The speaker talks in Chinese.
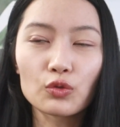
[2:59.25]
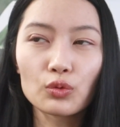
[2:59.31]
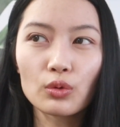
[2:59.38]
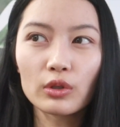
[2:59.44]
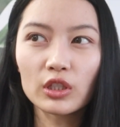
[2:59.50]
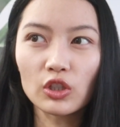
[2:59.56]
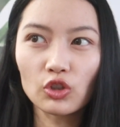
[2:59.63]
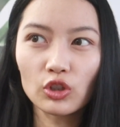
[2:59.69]
如
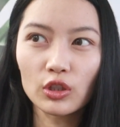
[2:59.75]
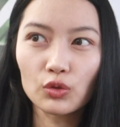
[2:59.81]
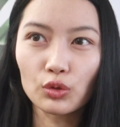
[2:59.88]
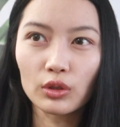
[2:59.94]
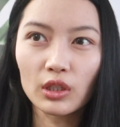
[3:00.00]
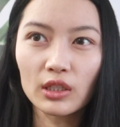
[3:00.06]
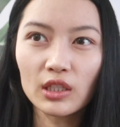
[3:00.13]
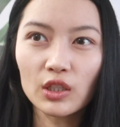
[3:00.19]
果你真的
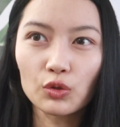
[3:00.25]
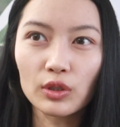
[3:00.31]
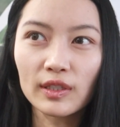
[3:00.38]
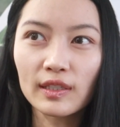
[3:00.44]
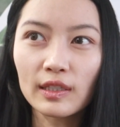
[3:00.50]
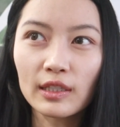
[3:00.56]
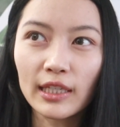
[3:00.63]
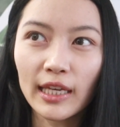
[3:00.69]
觉得一学
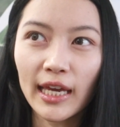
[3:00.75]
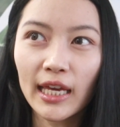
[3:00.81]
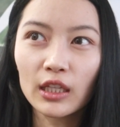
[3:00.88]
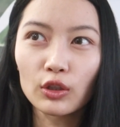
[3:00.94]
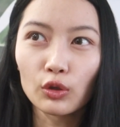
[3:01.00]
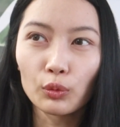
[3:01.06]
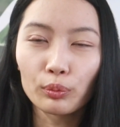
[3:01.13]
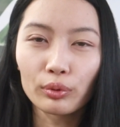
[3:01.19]
期你
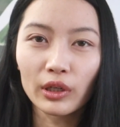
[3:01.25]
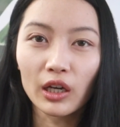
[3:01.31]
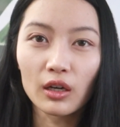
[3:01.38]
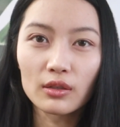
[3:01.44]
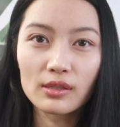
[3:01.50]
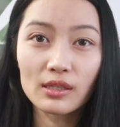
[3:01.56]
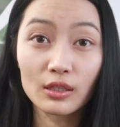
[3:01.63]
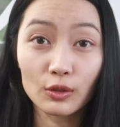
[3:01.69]
handle 不
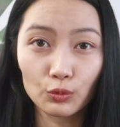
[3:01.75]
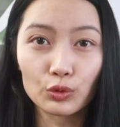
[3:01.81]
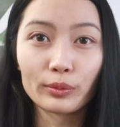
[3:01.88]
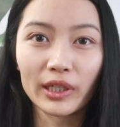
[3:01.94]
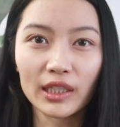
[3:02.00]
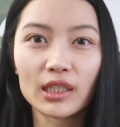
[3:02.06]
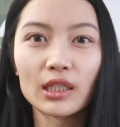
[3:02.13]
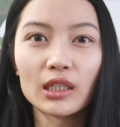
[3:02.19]
了四五
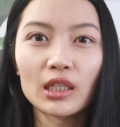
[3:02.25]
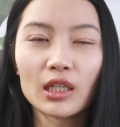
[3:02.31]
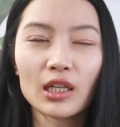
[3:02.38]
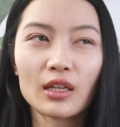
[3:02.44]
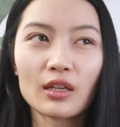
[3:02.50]
门课，